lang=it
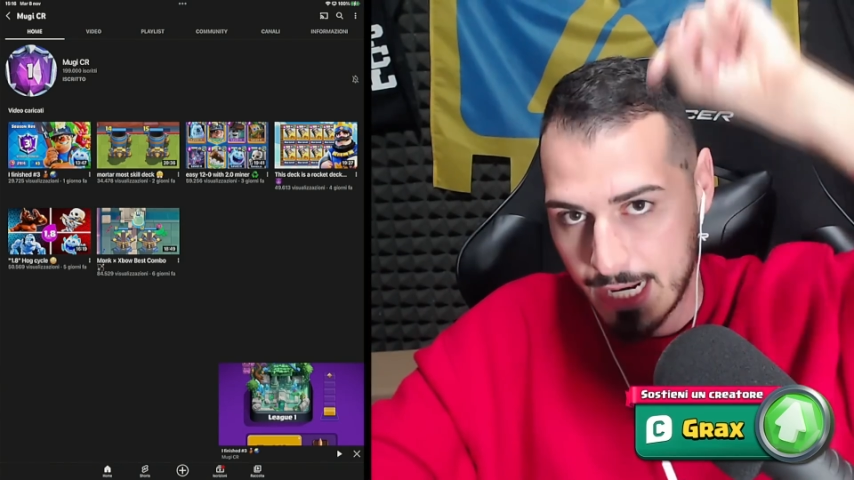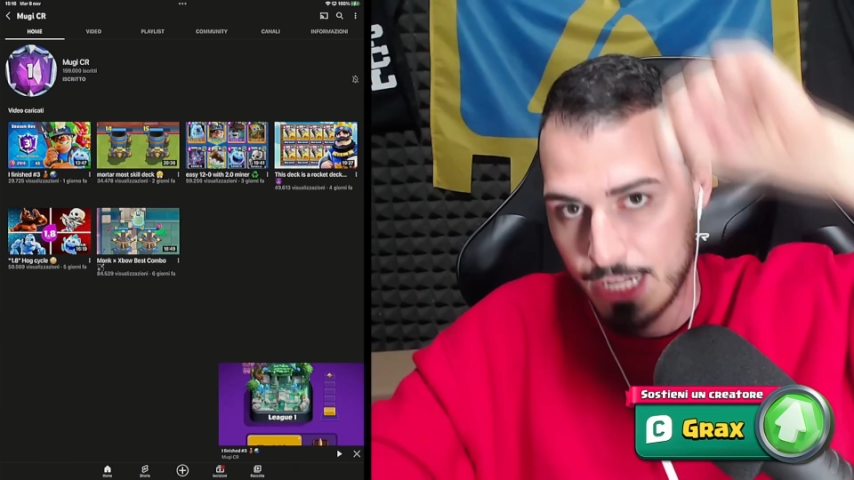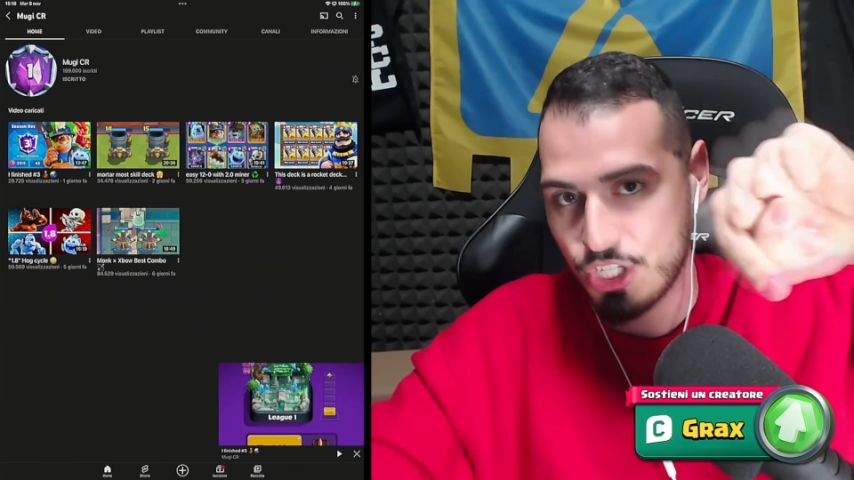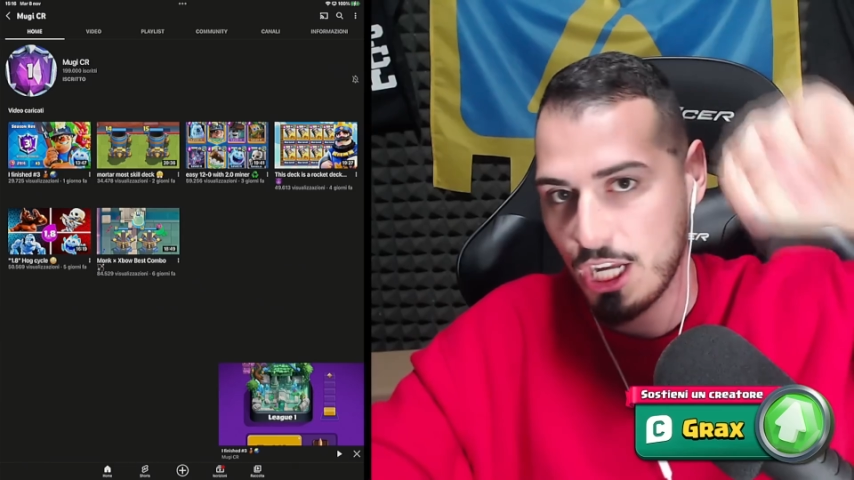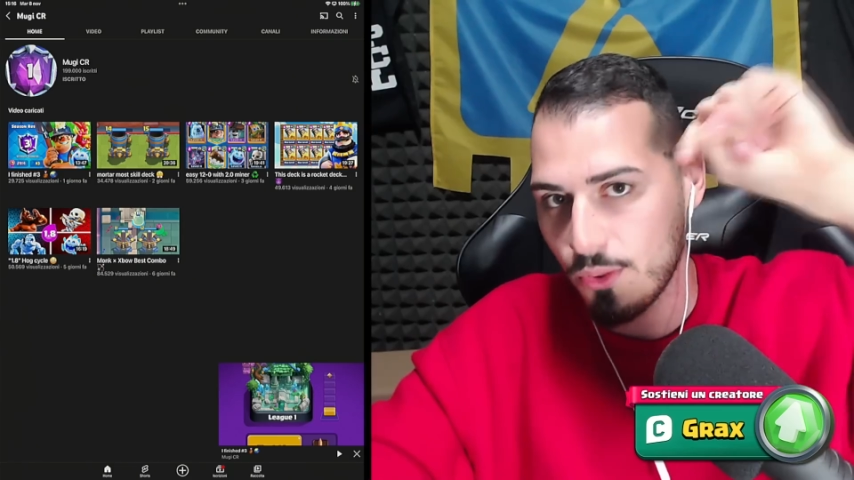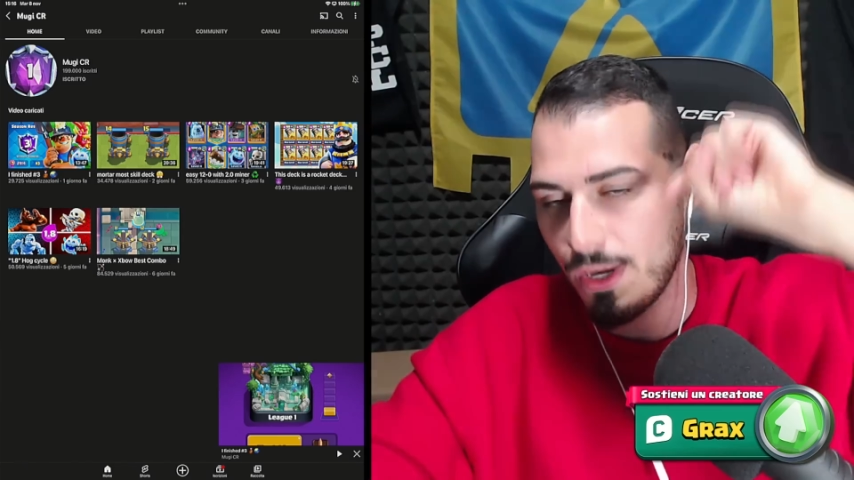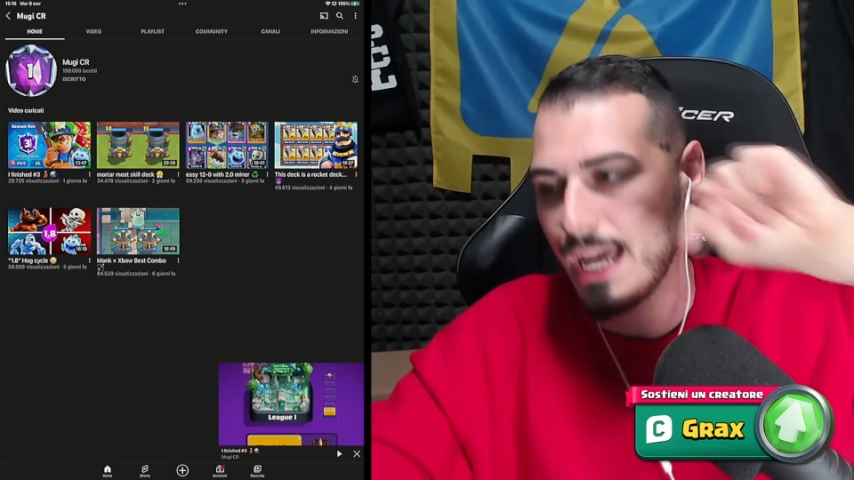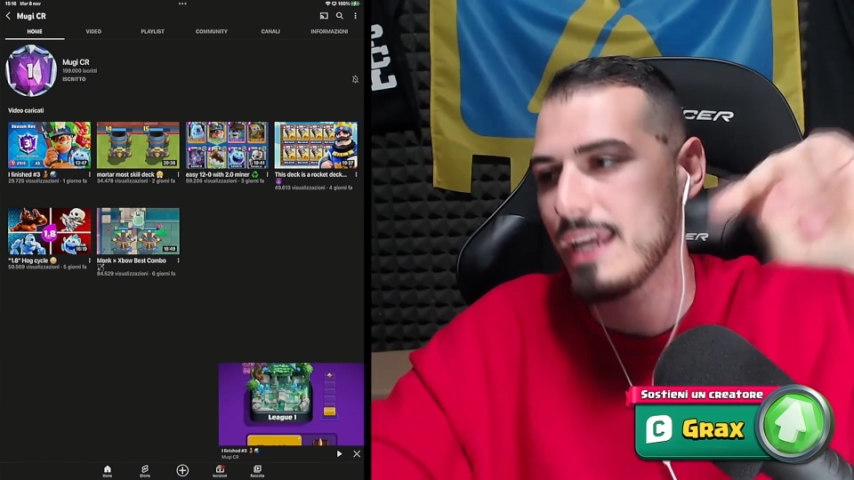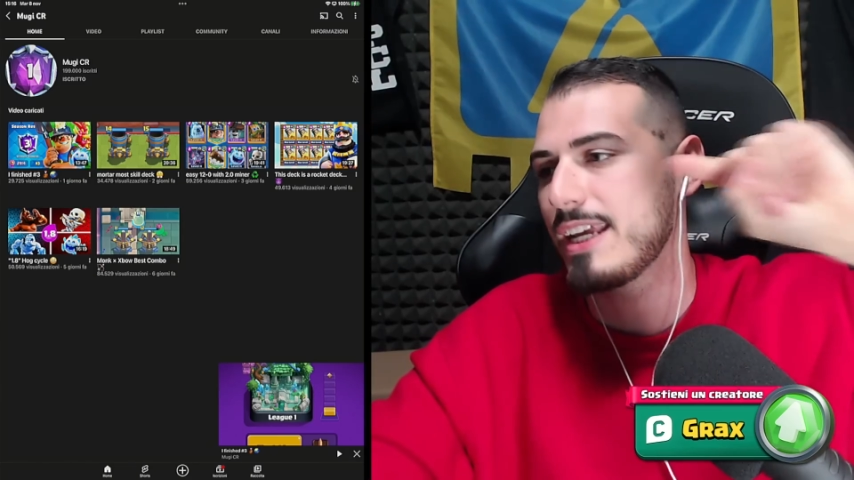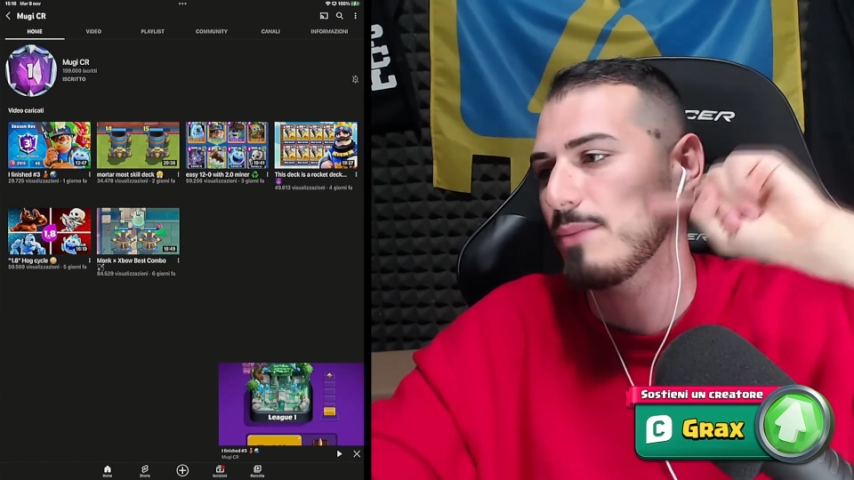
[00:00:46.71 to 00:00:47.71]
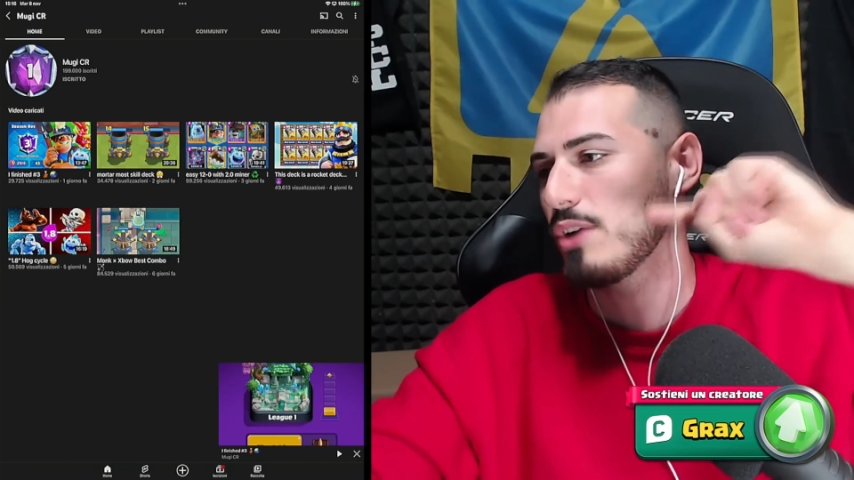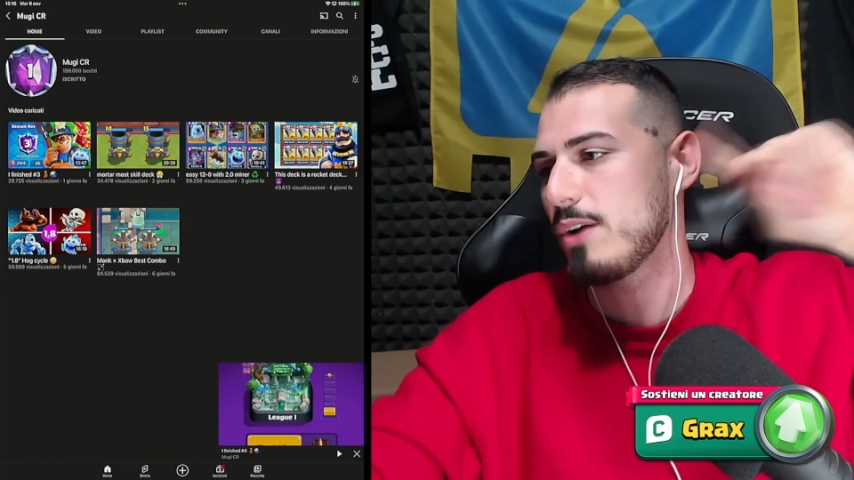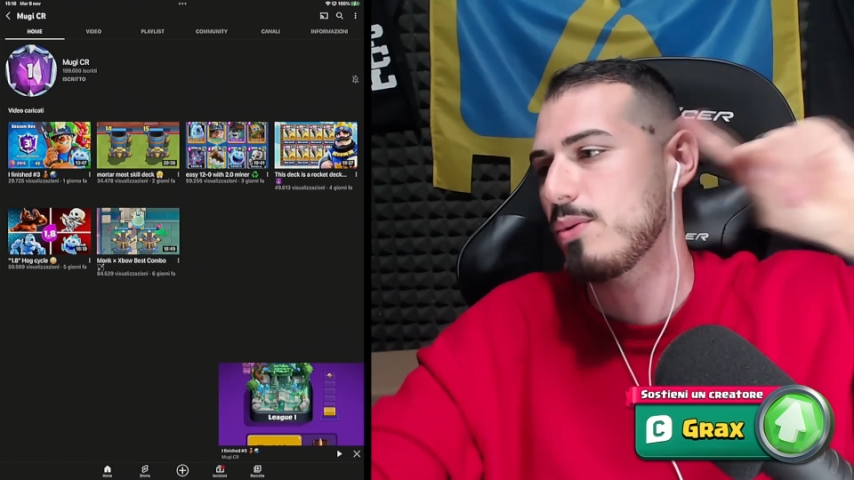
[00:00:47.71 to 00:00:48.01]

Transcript: lasciate un like pure a